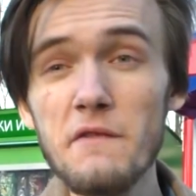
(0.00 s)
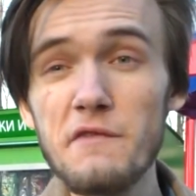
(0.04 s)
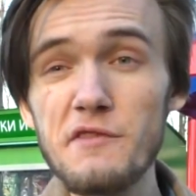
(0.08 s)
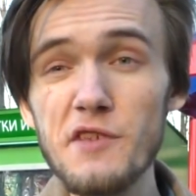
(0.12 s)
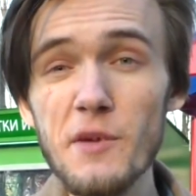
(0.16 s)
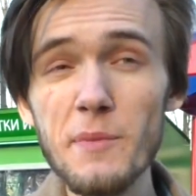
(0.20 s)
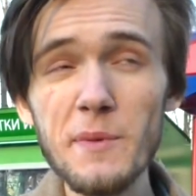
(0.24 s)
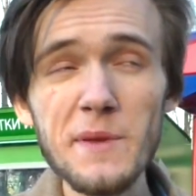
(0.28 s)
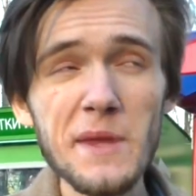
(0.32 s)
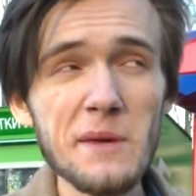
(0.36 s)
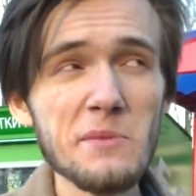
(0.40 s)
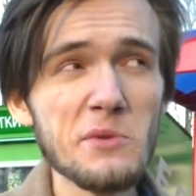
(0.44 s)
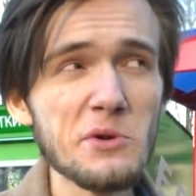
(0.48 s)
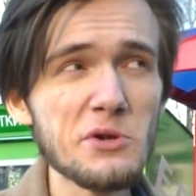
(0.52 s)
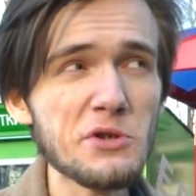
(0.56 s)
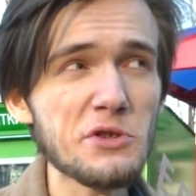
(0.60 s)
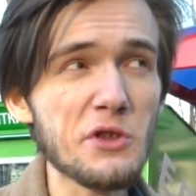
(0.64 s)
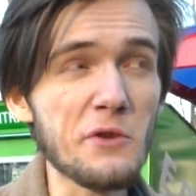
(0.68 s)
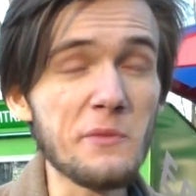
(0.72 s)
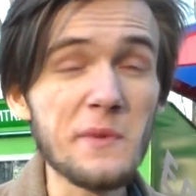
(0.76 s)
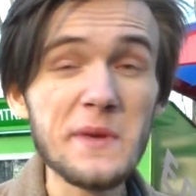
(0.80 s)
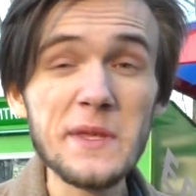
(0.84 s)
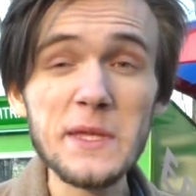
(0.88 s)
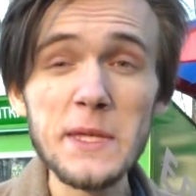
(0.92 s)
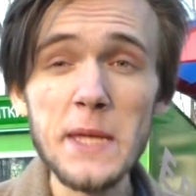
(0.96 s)
Все потому,
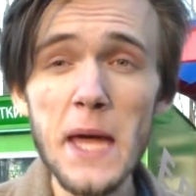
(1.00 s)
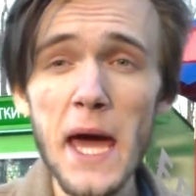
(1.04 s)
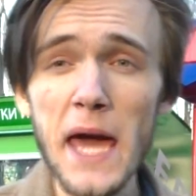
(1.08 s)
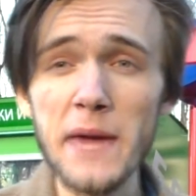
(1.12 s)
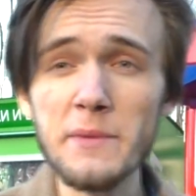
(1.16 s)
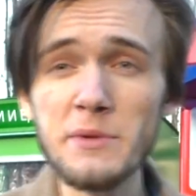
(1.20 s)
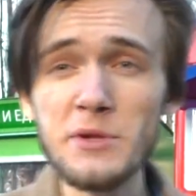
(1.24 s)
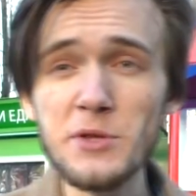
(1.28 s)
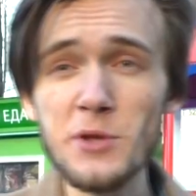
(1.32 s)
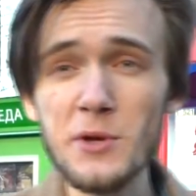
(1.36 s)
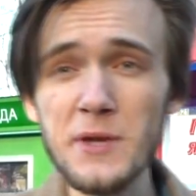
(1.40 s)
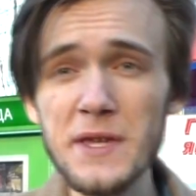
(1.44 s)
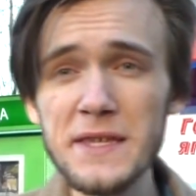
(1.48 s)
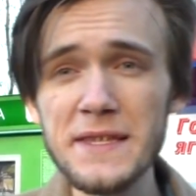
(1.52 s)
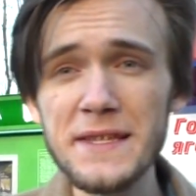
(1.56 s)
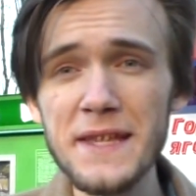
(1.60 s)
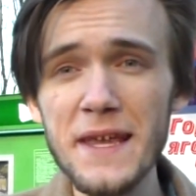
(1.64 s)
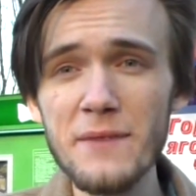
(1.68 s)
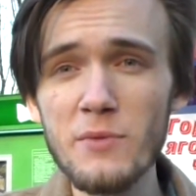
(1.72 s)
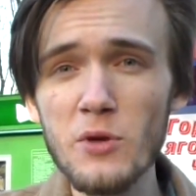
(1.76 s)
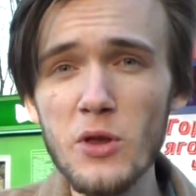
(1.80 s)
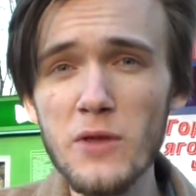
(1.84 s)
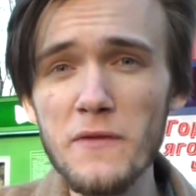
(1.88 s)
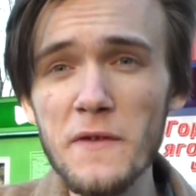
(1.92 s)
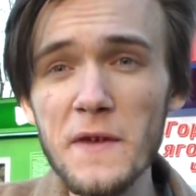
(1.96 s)
что мы знаем, что если
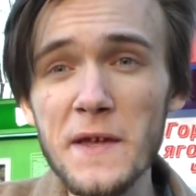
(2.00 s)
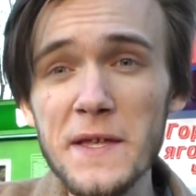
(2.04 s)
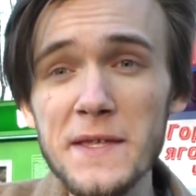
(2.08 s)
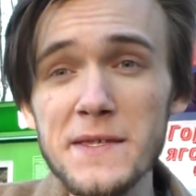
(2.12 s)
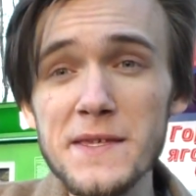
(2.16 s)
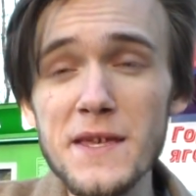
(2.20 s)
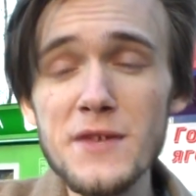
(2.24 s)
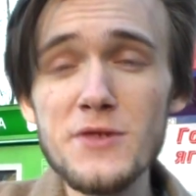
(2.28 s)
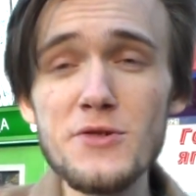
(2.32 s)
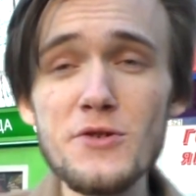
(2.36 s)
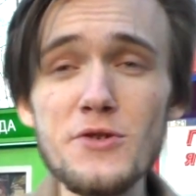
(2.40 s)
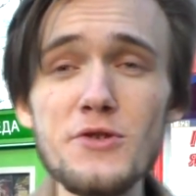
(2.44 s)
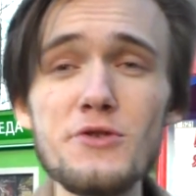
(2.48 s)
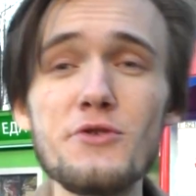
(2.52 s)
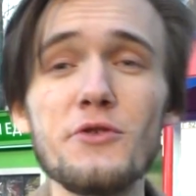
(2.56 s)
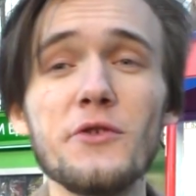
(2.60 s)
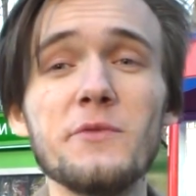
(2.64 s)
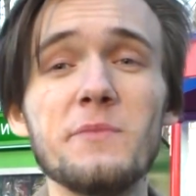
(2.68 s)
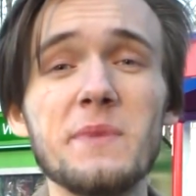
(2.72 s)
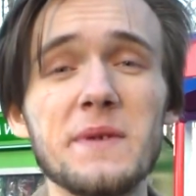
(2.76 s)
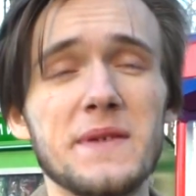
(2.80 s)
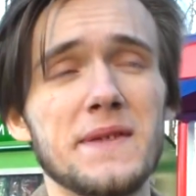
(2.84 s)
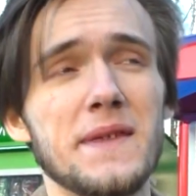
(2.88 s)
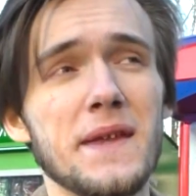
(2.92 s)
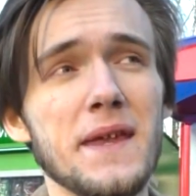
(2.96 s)
я буду двигаться чуть-чуть
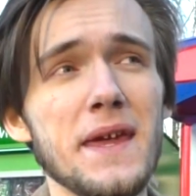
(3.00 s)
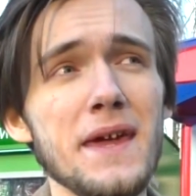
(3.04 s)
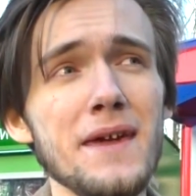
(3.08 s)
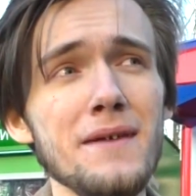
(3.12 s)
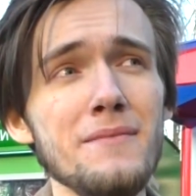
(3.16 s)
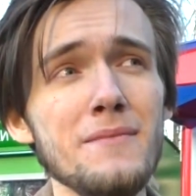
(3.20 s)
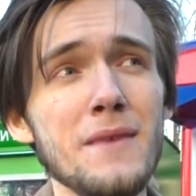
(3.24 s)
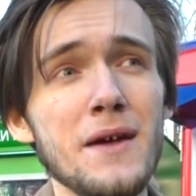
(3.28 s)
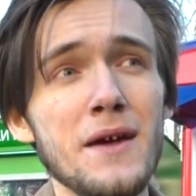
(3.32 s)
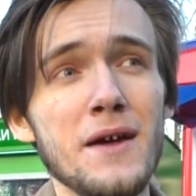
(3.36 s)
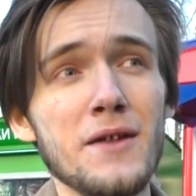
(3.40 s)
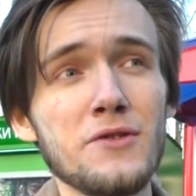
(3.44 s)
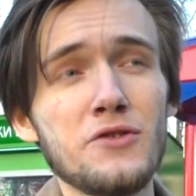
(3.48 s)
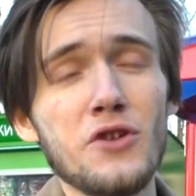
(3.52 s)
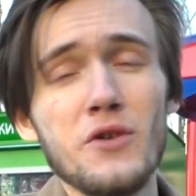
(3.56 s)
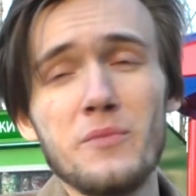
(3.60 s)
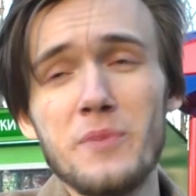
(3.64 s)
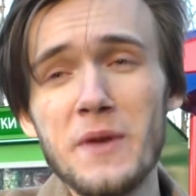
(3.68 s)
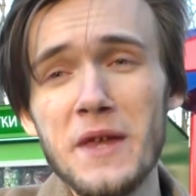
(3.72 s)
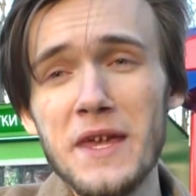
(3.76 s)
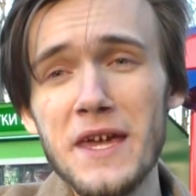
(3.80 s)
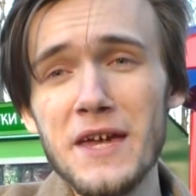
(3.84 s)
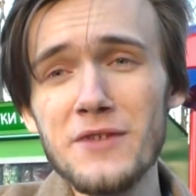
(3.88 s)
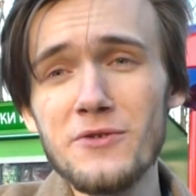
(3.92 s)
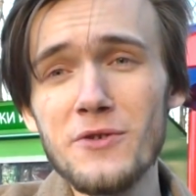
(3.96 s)
быстрее, то и
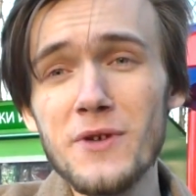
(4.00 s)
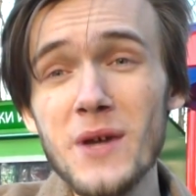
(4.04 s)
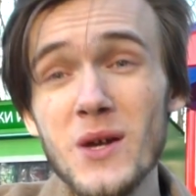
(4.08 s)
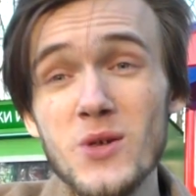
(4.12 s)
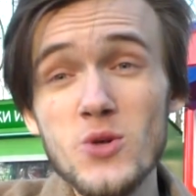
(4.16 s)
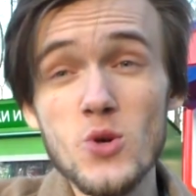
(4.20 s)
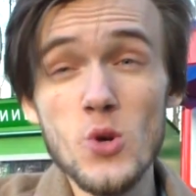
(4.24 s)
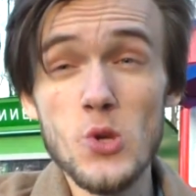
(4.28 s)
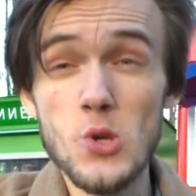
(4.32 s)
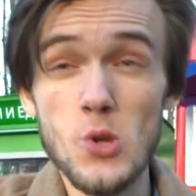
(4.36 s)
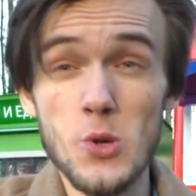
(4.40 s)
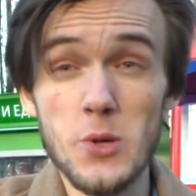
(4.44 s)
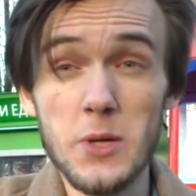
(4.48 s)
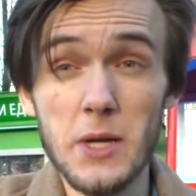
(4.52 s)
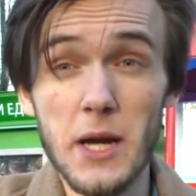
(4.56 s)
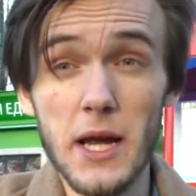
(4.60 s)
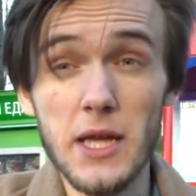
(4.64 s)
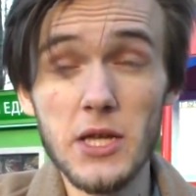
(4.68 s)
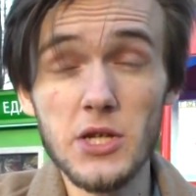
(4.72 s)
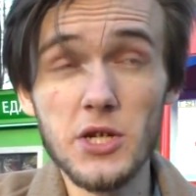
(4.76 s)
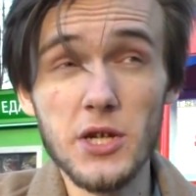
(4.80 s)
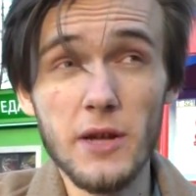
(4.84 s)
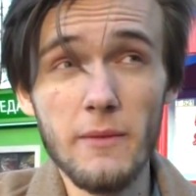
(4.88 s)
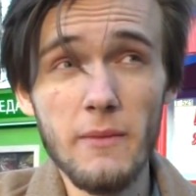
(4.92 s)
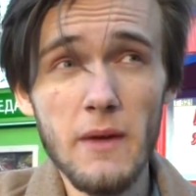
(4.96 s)
приеду я чуть-чуть
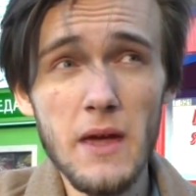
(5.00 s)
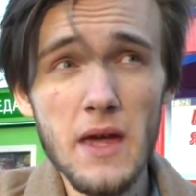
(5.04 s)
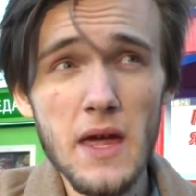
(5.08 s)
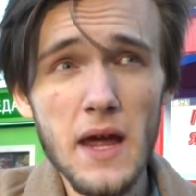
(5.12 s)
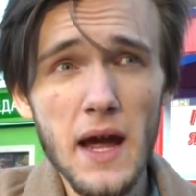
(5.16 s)
раньше.